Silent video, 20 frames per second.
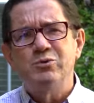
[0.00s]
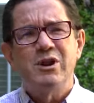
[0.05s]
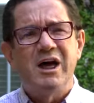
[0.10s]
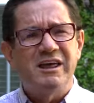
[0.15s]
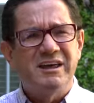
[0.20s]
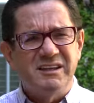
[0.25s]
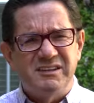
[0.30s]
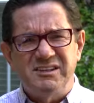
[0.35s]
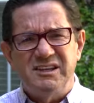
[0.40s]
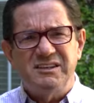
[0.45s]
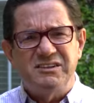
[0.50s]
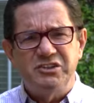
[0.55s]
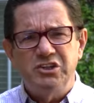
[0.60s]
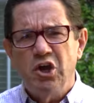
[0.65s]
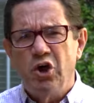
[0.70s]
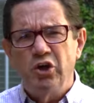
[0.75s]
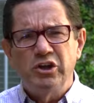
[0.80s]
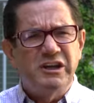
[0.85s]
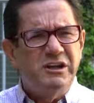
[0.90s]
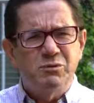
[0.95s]
una
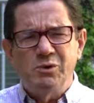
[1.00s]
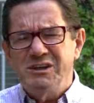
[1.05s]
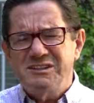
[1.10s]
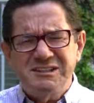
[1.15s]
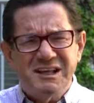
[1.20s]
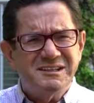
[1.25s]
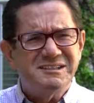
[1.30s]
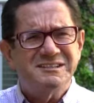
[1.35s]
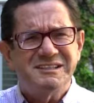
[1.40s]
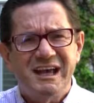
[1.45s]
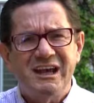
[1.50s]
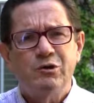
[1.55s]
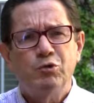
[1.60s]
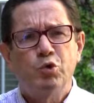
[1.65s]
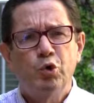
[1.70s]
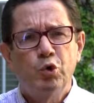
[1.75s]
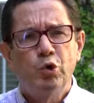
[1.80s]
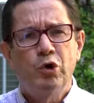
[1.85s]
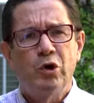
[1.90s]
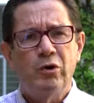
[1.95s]
decisión y no estás
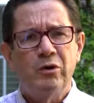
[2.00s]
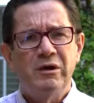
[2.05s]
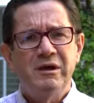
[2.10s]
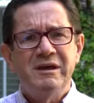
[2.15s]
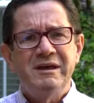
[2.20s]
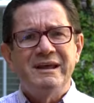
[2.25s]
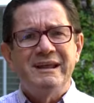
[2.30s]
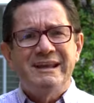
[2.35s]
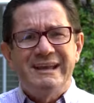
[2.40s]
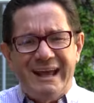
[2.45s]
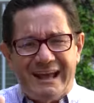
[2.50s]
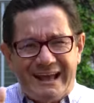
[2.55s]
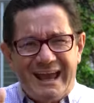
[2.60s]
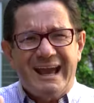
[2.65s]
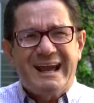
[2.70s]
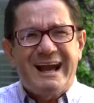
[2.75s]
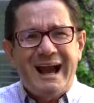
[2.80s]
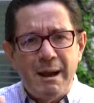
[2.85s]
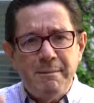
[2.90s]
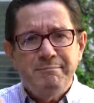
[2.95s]
seguro de
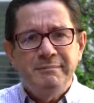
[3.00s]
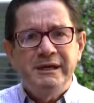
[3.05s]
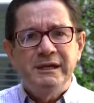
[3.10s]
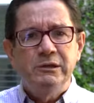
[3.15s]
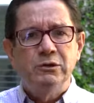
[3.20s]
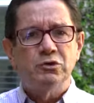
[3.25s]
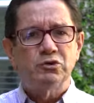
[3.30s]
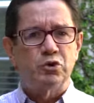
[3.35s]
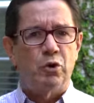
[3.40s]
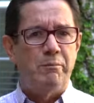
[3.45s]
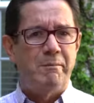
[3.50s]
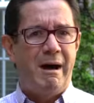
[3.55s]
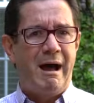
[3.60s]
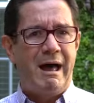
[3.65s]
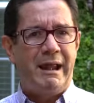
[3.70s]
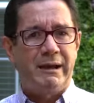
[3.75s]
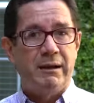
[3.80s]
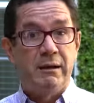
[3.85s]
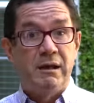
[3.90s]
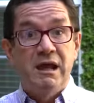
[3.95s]
qué camino
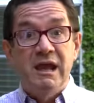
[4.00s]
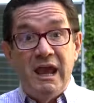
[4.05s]
tomar,